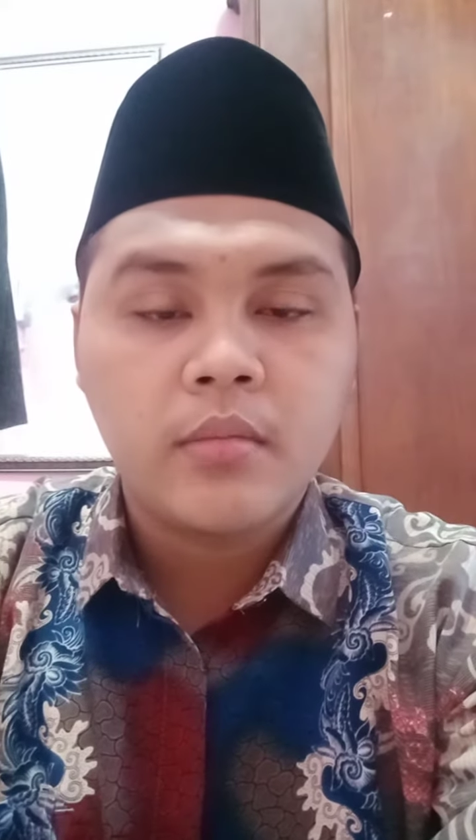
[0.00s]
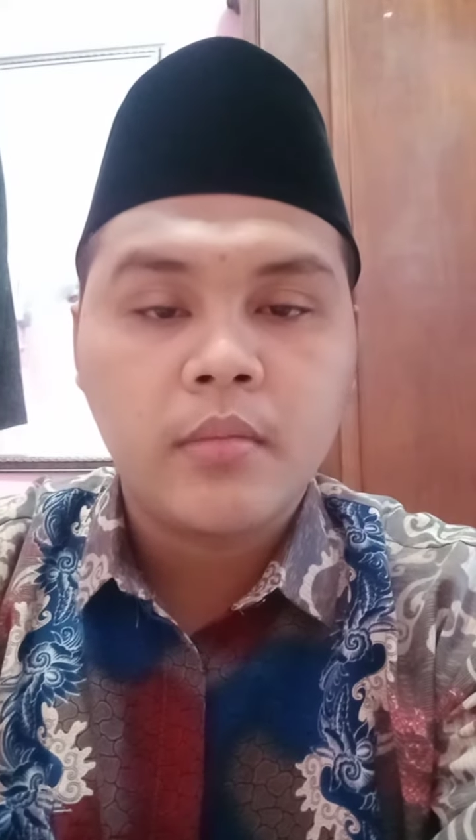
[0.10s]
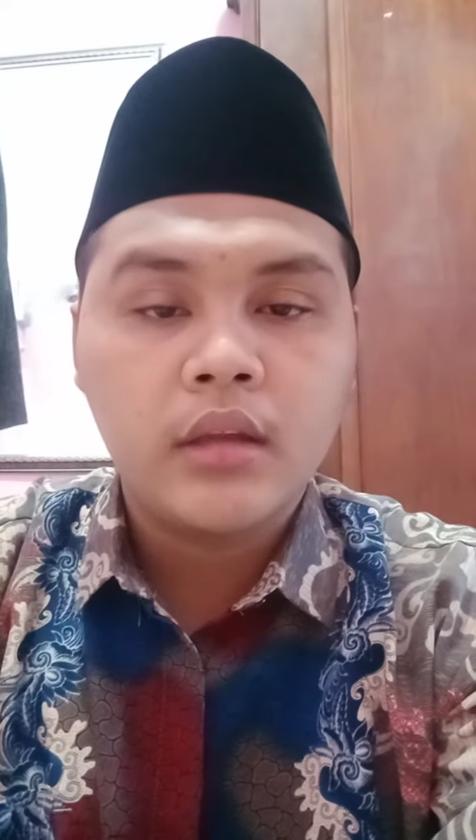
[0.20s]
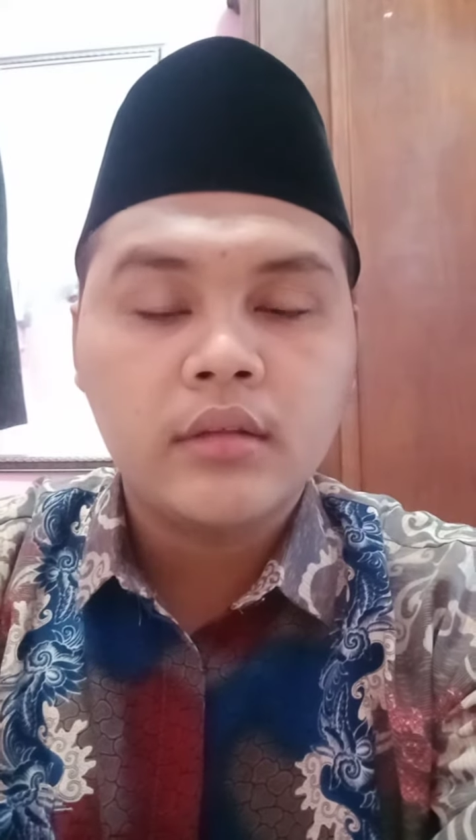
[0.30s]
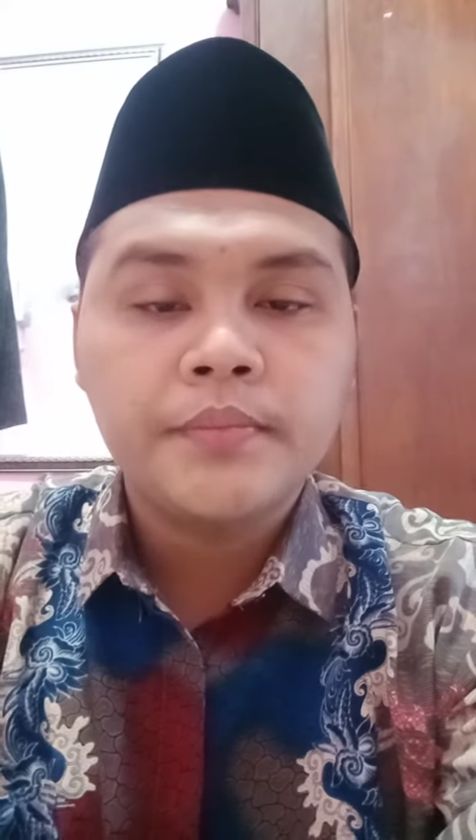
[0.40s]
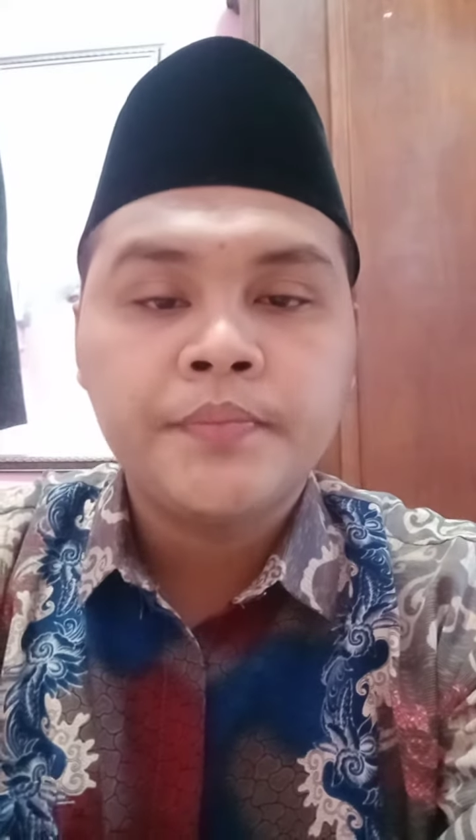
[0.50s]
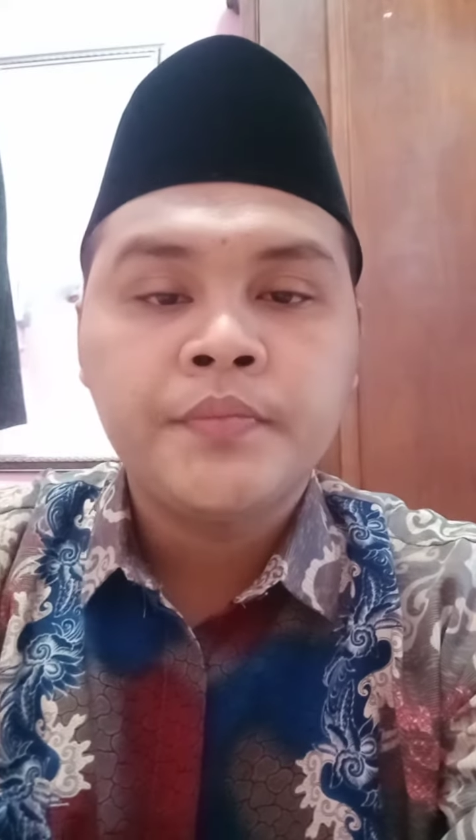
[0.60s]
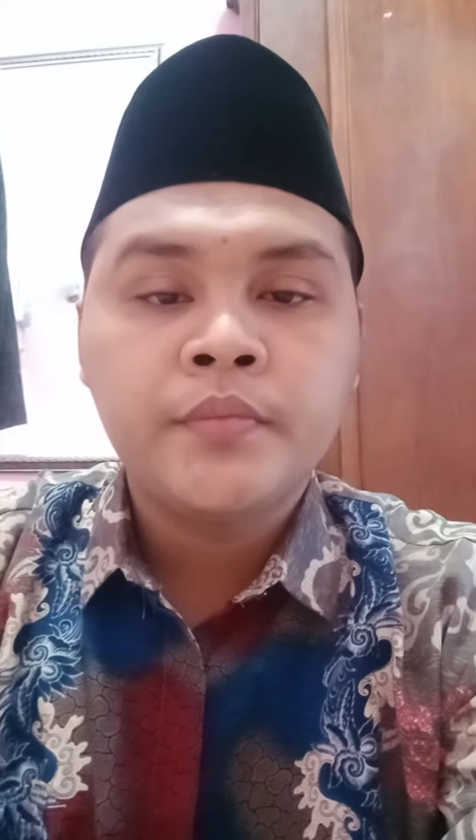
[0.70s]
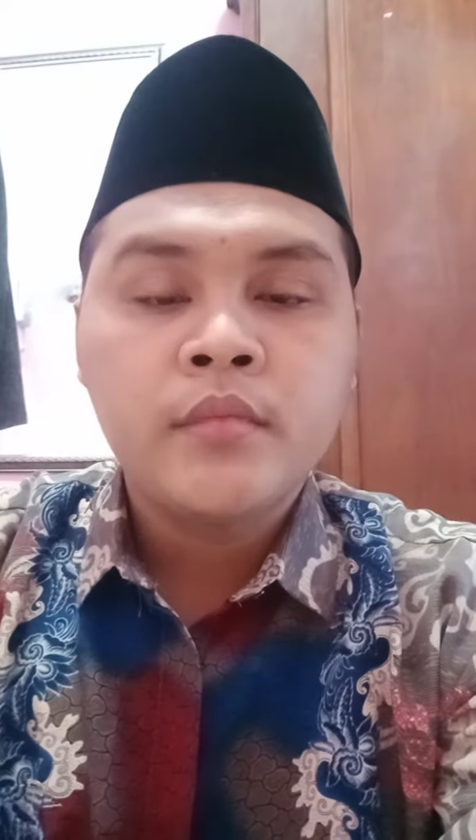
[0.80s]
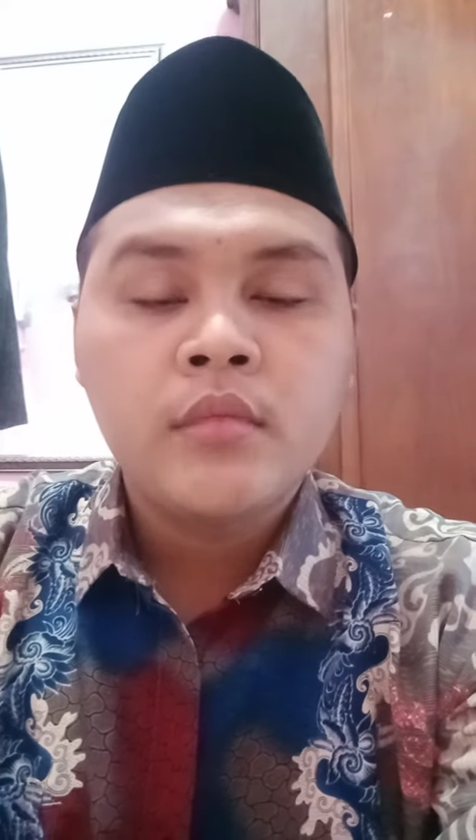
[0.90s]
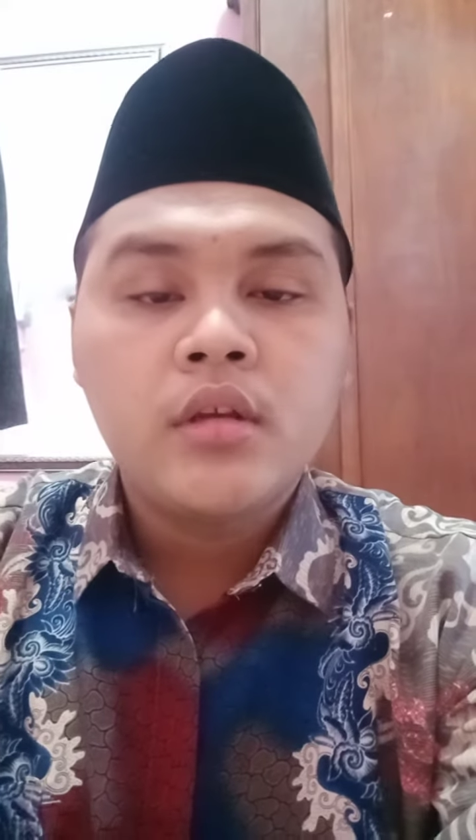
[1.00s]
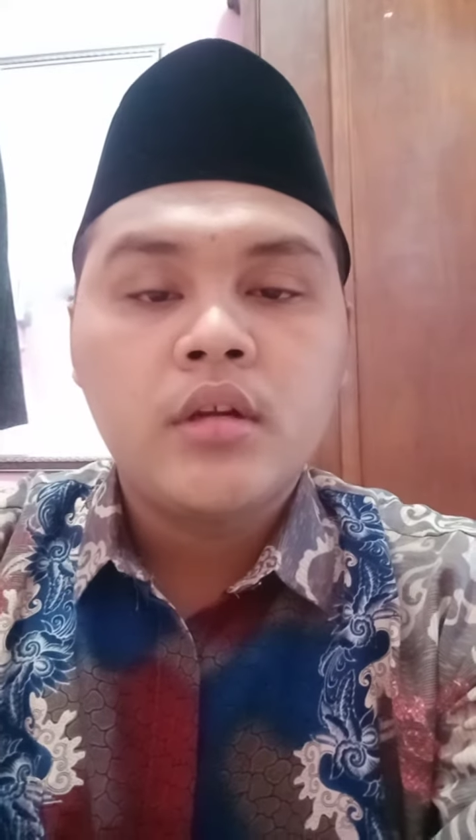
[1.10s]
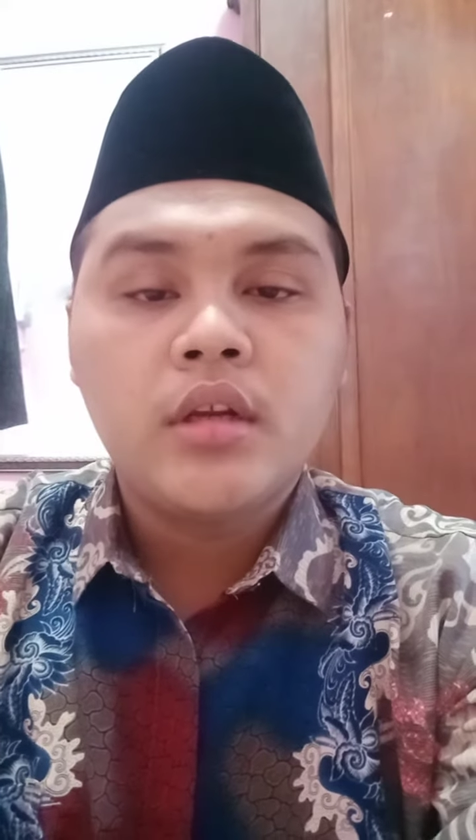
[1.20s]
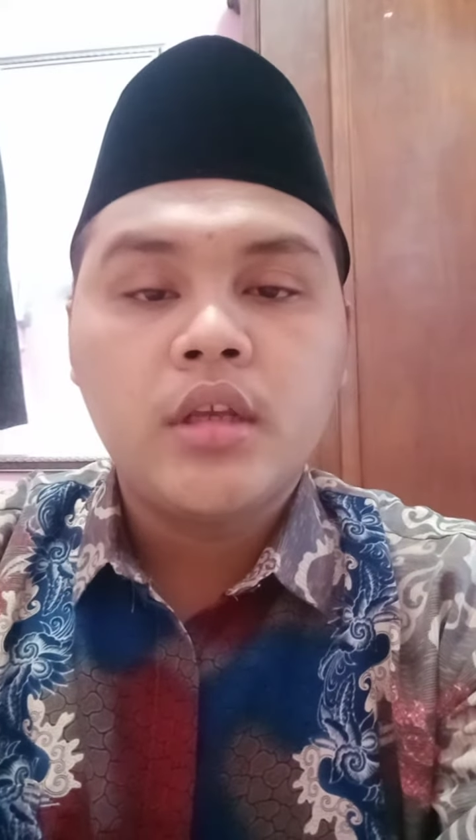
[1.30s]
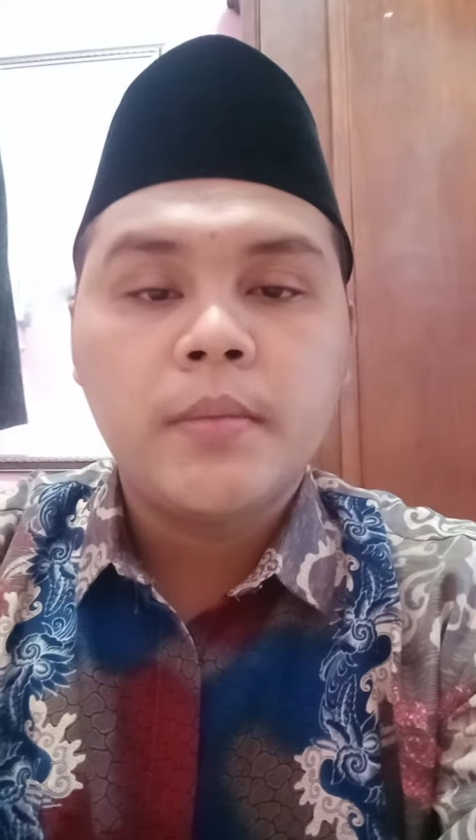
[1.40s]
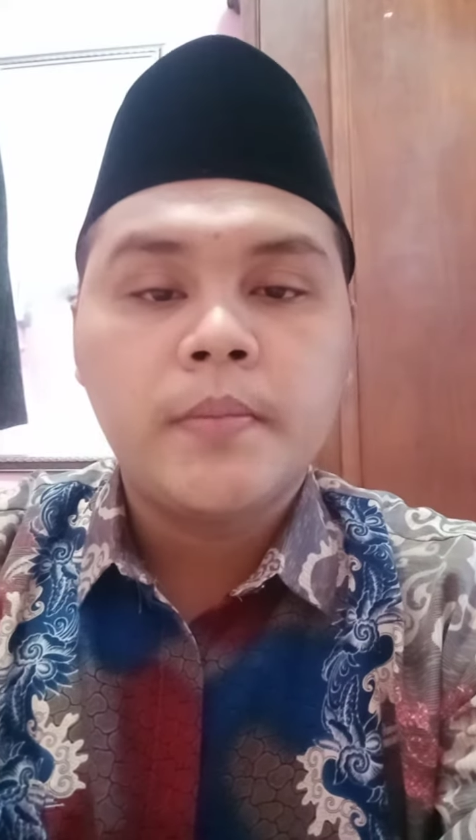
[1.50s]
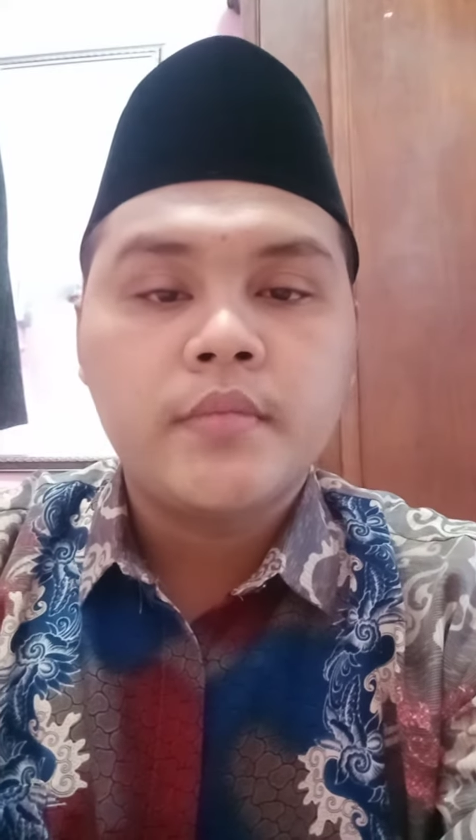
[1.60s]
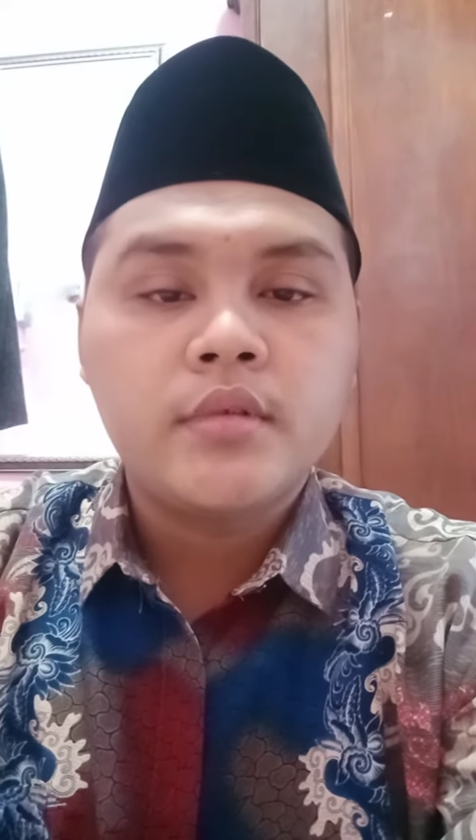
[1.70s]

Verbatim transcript: 4 NIM